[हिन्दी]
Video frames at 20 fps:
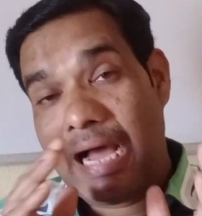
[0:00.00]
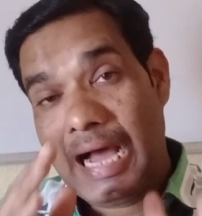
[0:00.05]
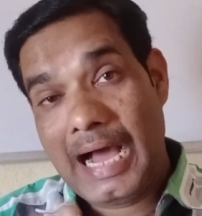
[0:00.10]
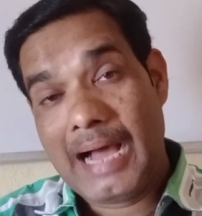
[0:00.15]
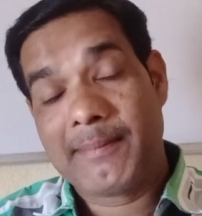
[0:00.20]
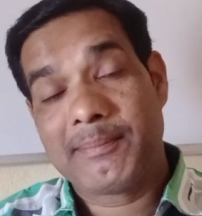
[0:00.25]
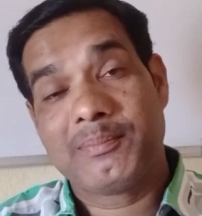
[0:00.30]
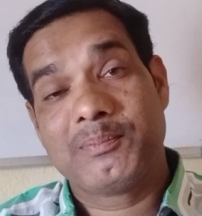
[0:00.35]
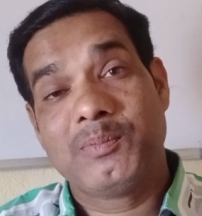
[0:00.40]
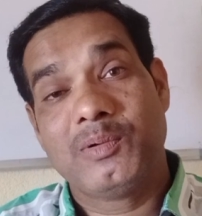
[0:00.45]

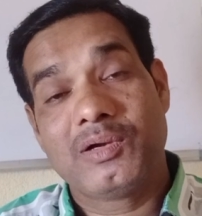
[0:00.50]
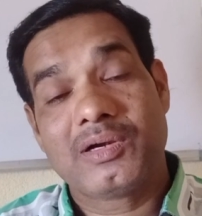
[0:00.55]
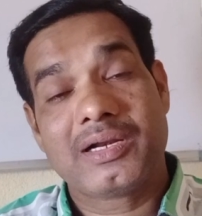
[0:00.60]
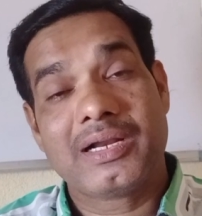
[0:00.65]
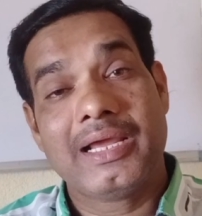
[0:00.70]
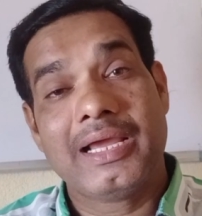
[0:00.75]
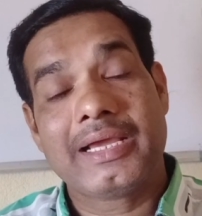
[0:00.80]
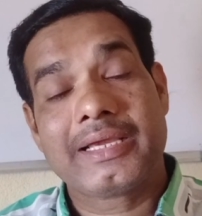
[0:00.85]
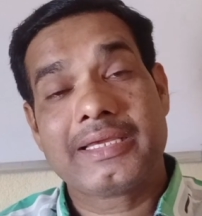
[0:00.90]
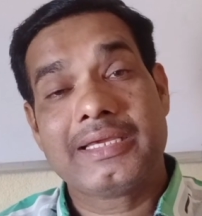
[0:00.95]
आप बोल
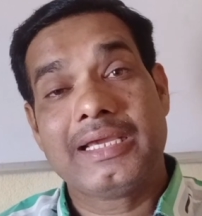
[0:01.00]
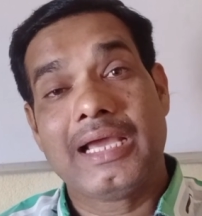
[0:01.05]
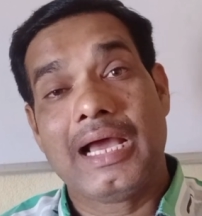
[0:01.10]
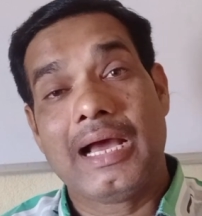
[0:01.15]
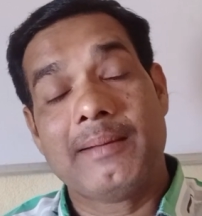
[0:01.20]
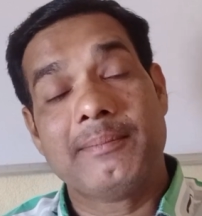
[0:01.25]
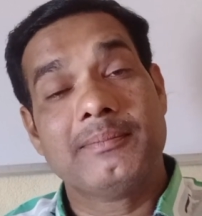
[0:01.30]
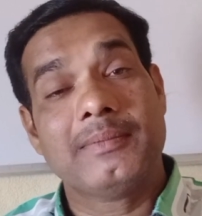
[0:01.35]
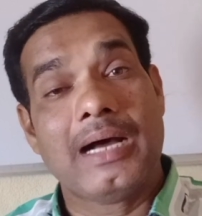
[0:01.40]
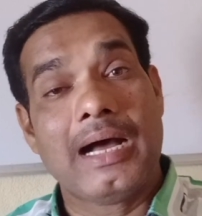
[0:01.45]
रहे हैं कि
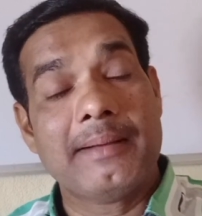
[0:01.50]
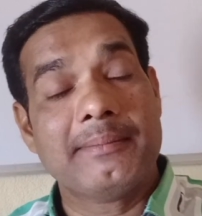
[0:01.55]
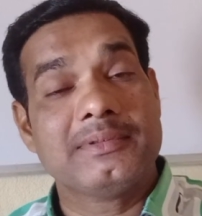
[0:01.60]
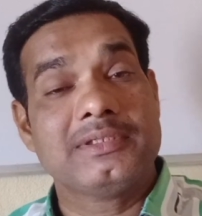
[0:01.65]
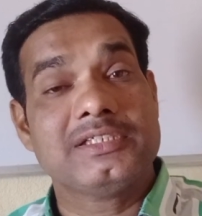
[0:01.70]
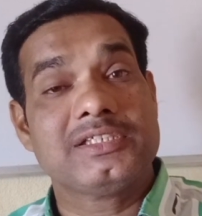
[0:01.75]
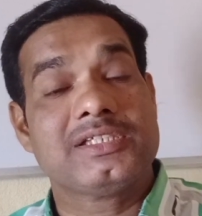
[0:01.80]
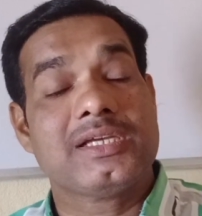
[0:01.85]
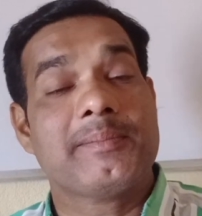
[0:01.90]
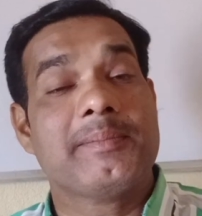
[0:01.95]
हम अब
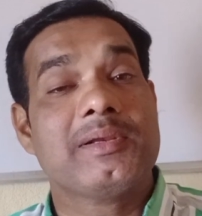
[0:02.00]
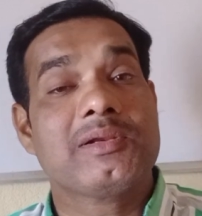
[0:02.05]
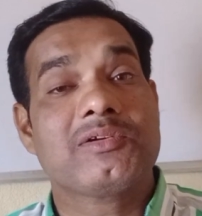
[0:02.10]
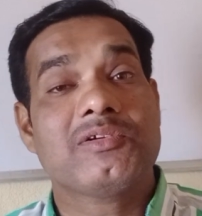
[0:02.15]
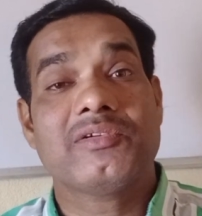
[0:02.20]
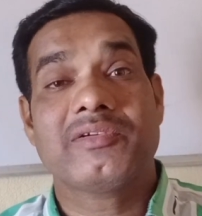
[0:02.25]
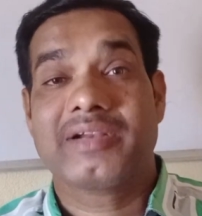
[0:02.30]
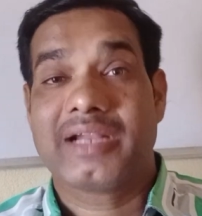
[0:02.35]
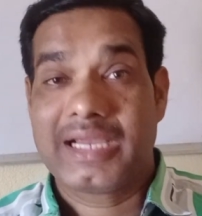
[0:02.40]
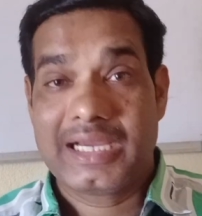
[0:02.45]
इस ज़मीन
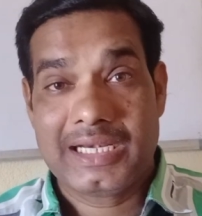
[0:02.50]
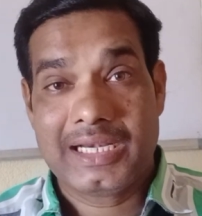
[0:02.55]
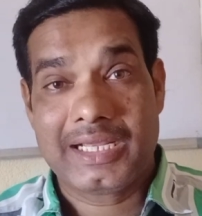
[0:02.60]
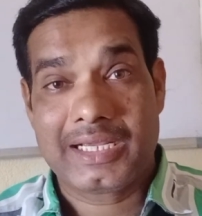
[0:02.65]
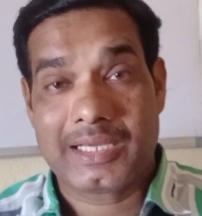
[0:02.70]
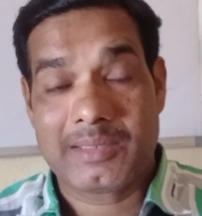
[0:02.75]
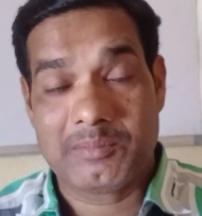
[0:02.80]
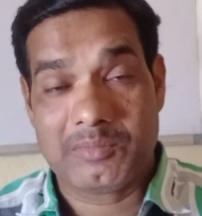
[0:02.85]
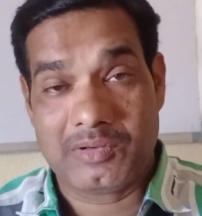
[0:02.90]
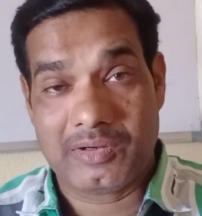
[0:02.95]
को नहीं
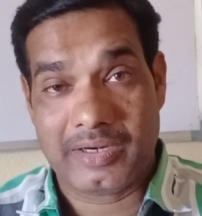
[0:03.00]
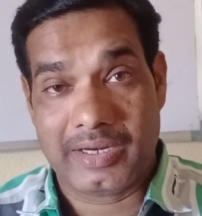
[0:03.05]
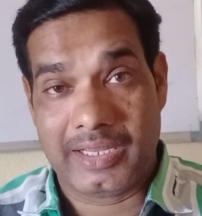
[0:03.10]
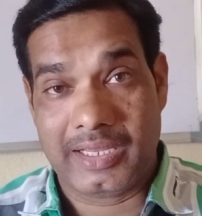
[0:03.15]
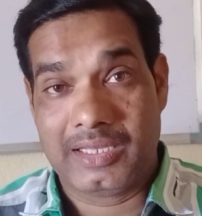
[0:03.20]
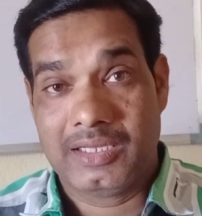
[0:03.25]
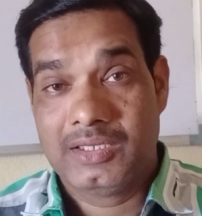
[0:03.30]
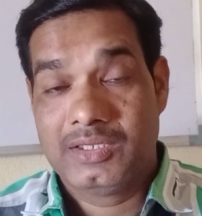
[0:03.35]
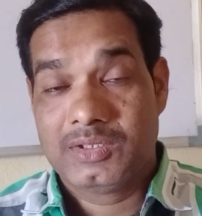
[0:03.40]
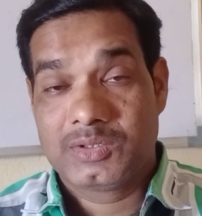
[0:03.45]
लेंगे बोल रहे
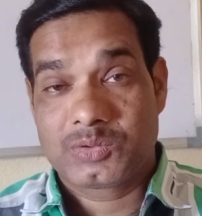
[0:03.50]
हैं